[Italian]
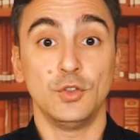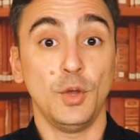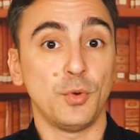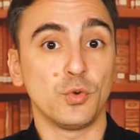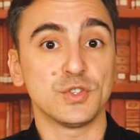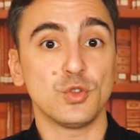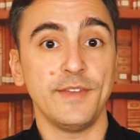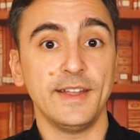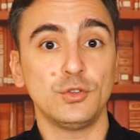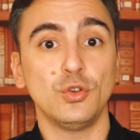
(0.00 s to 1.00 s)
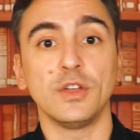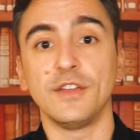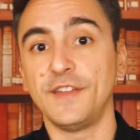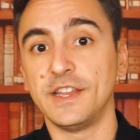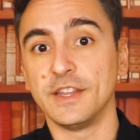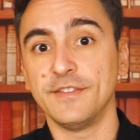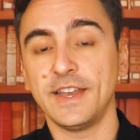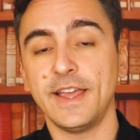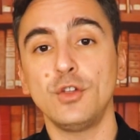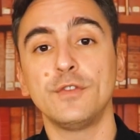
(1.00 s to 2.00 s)
Dopo questo evento, i figli di
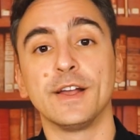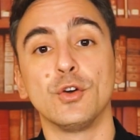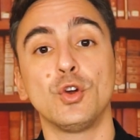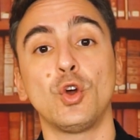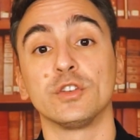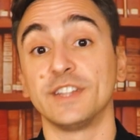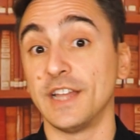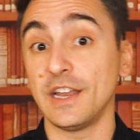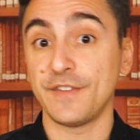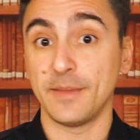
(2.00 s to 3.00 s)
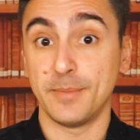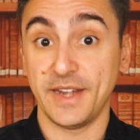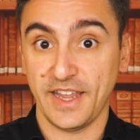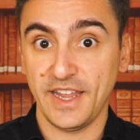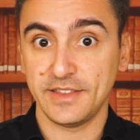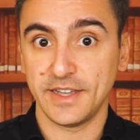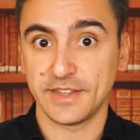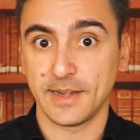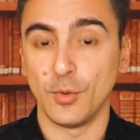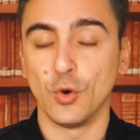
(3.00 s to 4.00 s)
Valerio vengono colti dalla febbre e
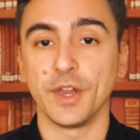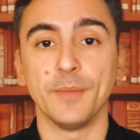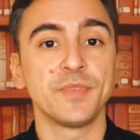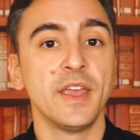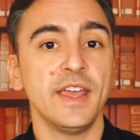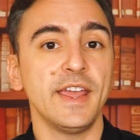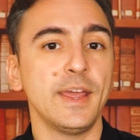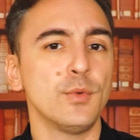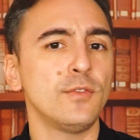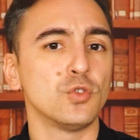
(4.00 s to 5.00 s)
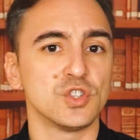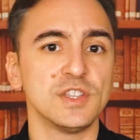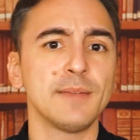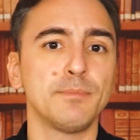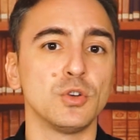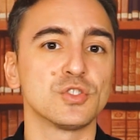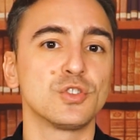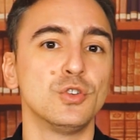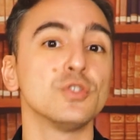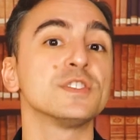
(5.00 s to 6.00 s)
dai tremori e una voce dal
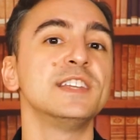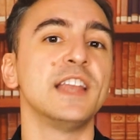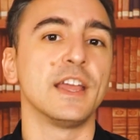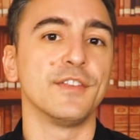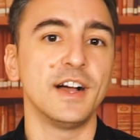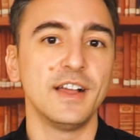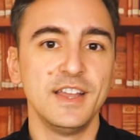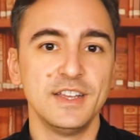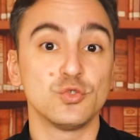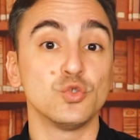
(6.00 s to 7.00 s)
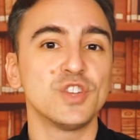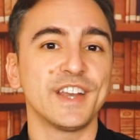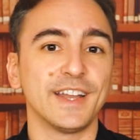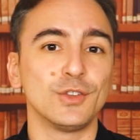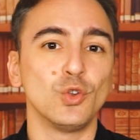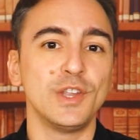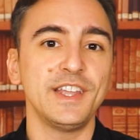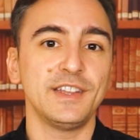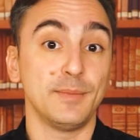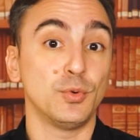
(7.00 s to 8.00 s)
bosco si leva
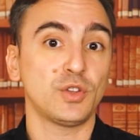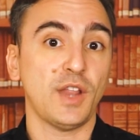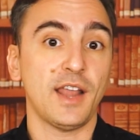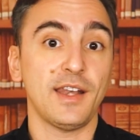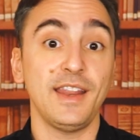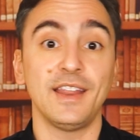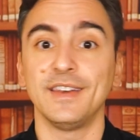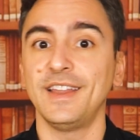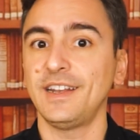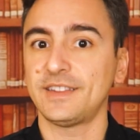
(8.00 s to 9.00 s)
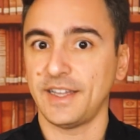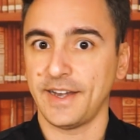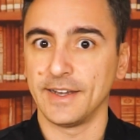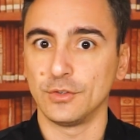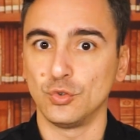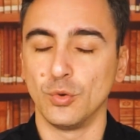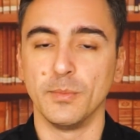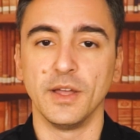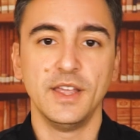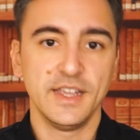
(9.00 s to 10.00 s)
suggerendogli di portarli nel
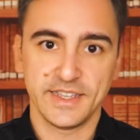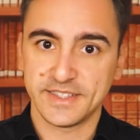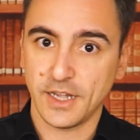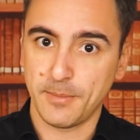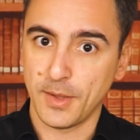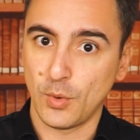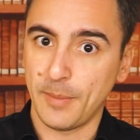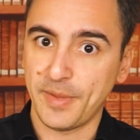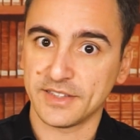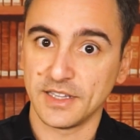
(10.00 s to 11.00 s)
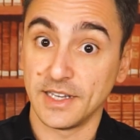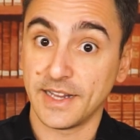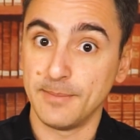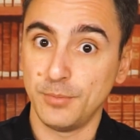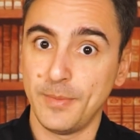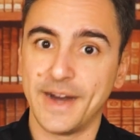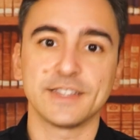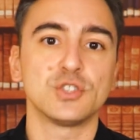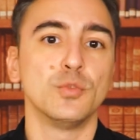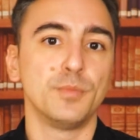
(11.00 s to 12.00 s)
Tarentum, che sarebbe quella parte del campo
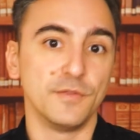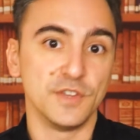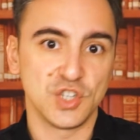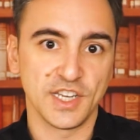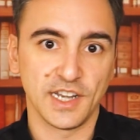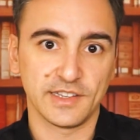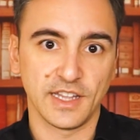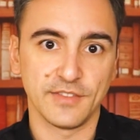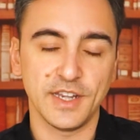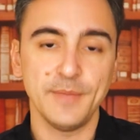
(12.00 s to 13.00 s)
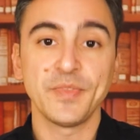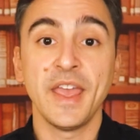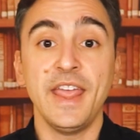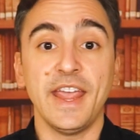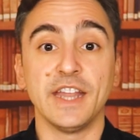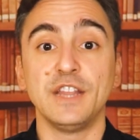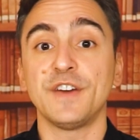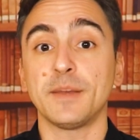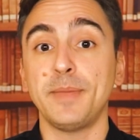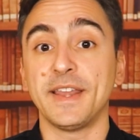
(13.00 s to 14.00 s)
Marzio più vicina al Tevere, e
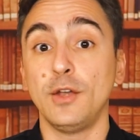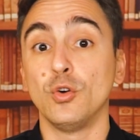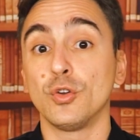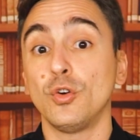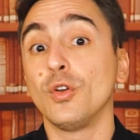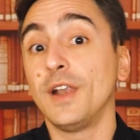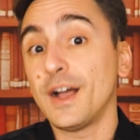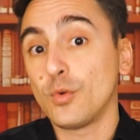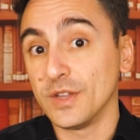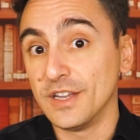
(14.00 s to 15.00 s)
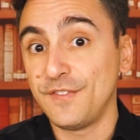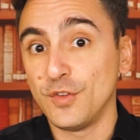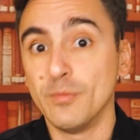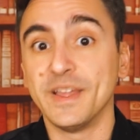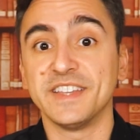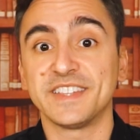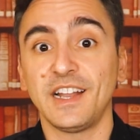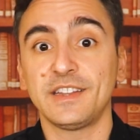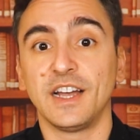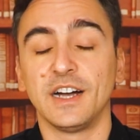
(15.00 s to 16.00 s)
di far bere loro l'acqua del fiume
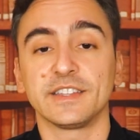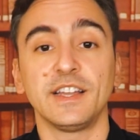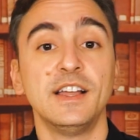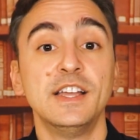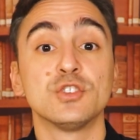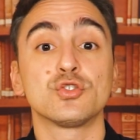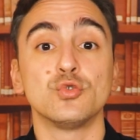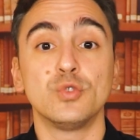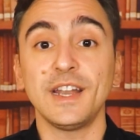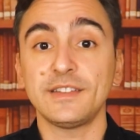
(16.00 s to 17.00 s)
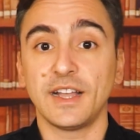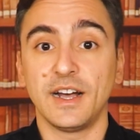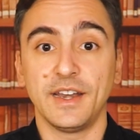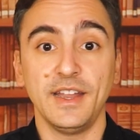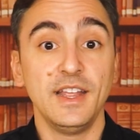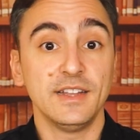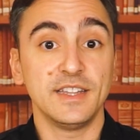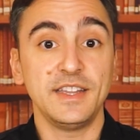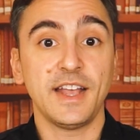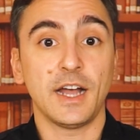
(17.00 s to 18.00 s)
riscaldata su un altare
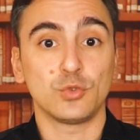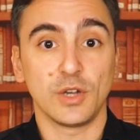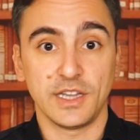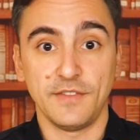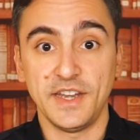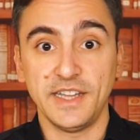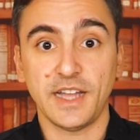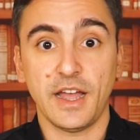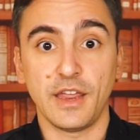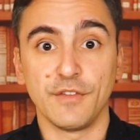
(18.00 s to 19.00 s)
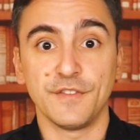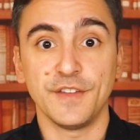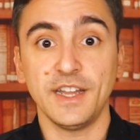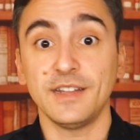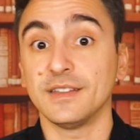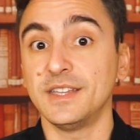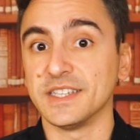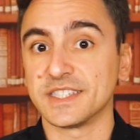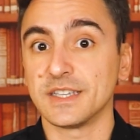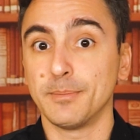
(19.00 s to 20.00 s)
dedicato alle divinità infere
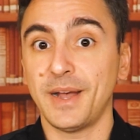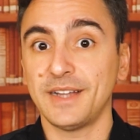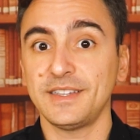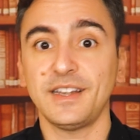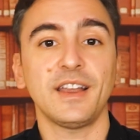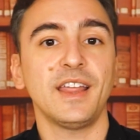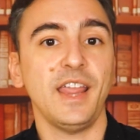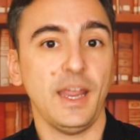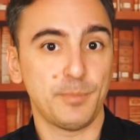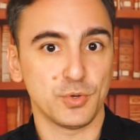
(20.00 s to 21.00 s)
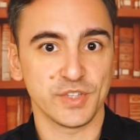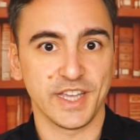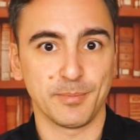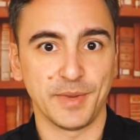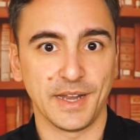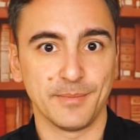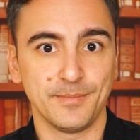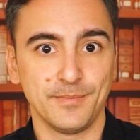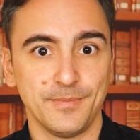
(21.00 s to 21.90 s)
Dis, Pater e Proserpina.